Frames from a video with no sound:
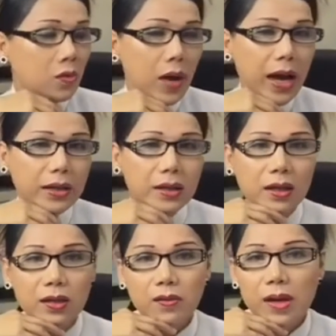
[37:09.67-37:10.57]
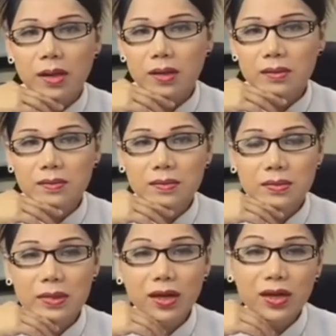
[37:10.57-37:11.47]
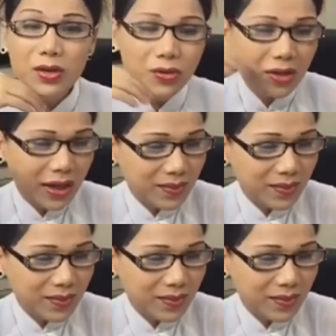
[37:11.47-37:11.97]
quá trời quá đất ta nói vui